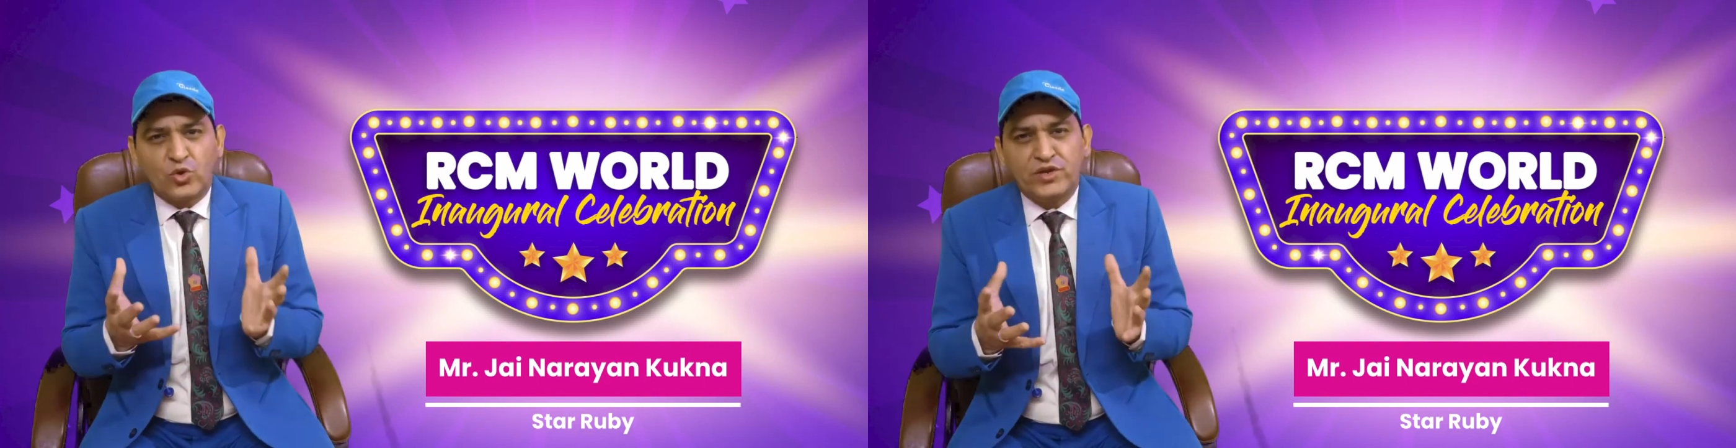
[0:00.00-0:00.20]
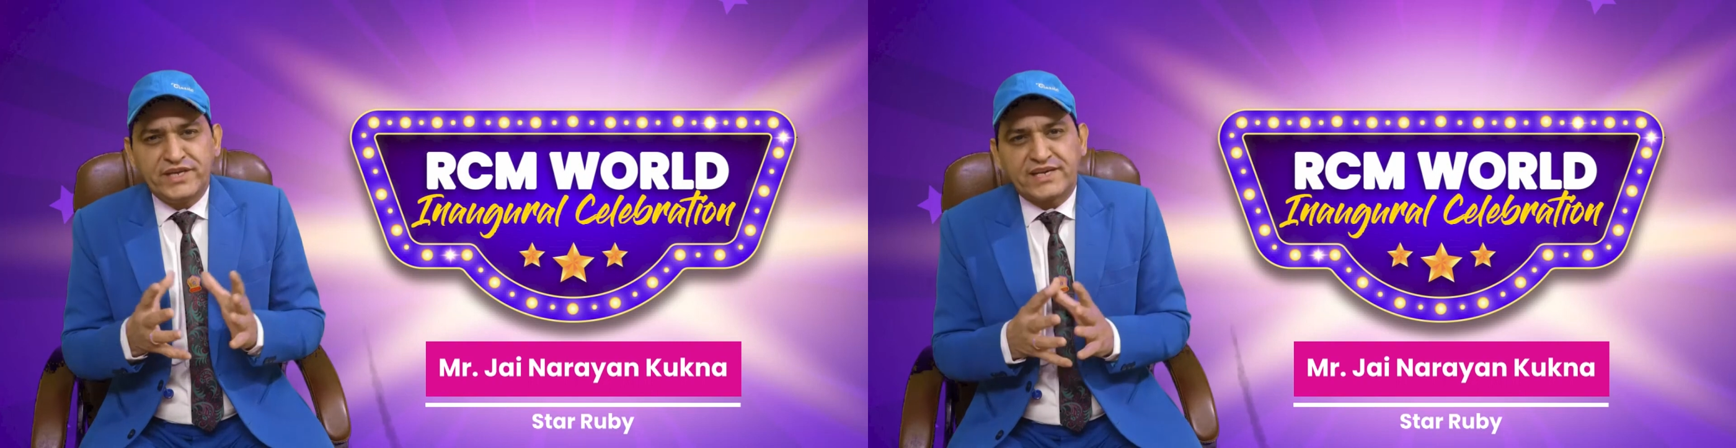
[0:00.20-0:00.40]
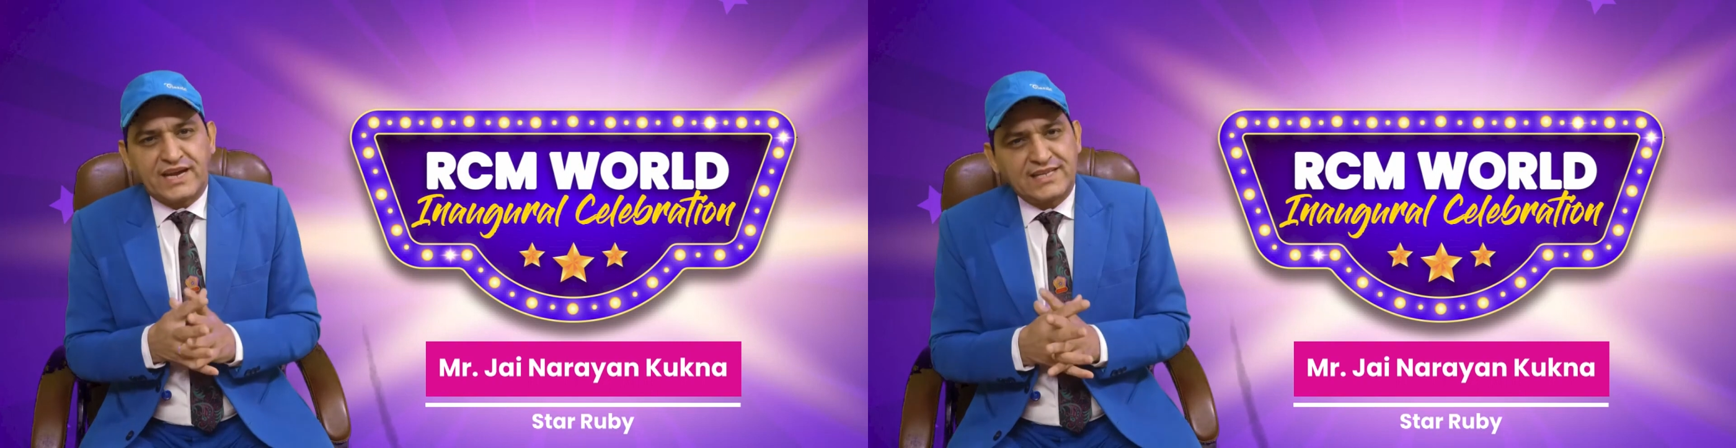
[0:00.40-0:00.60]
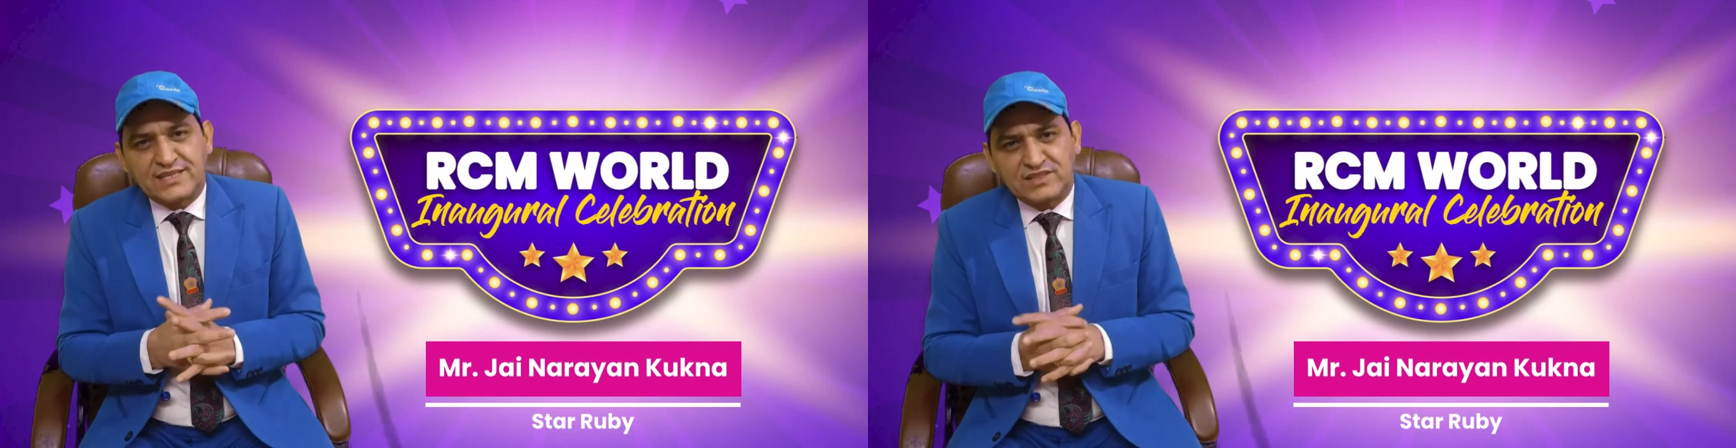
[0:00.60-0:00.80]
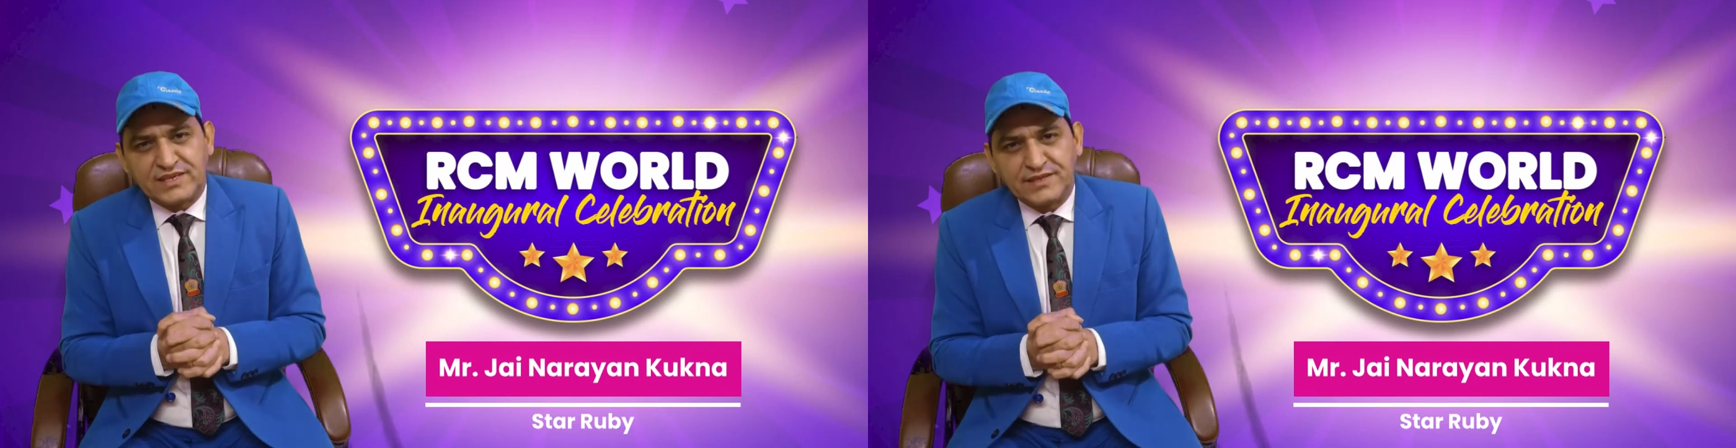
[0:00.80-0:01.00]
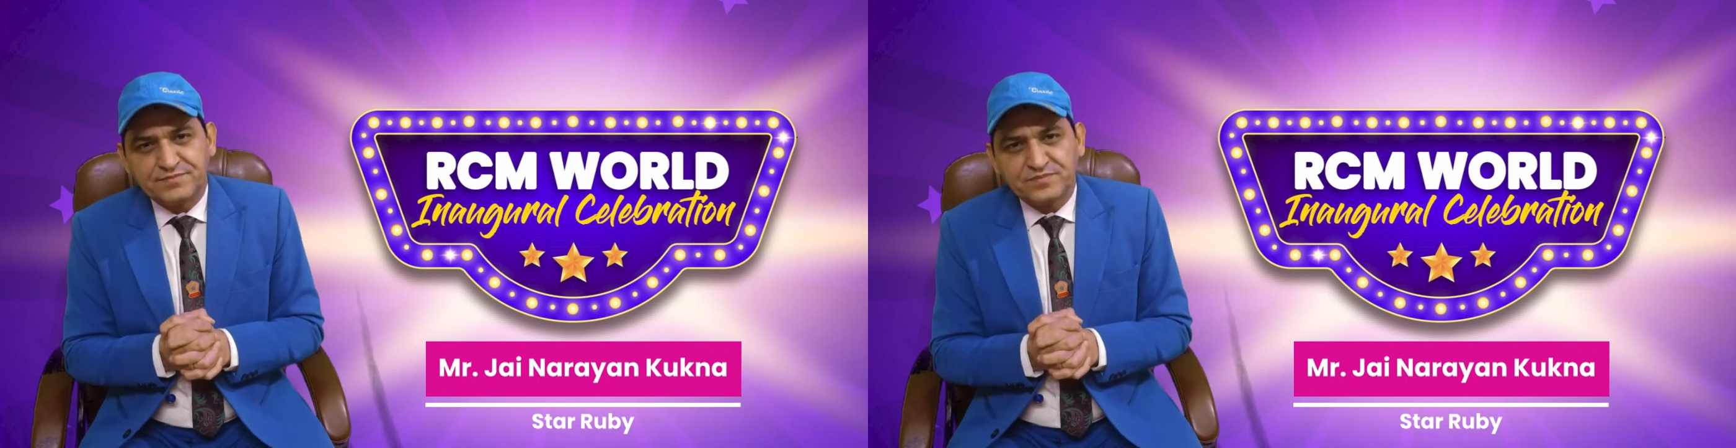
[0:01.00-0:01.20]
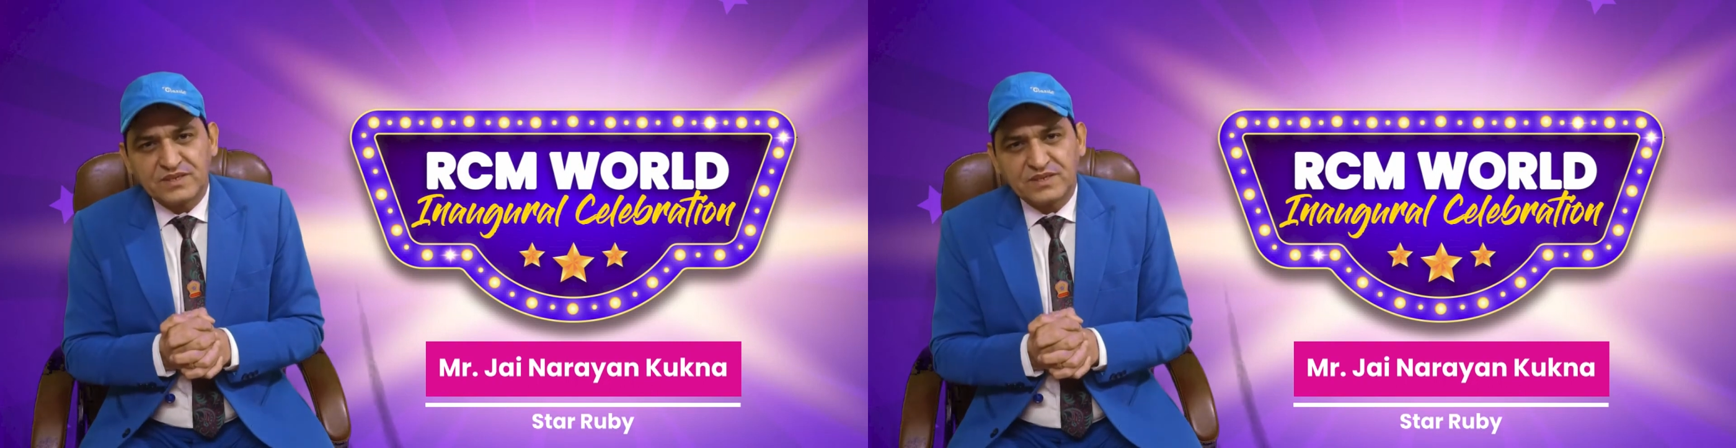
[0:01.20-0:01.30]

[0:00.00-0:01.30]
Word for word: ज्वाइनिंग करा देते हैं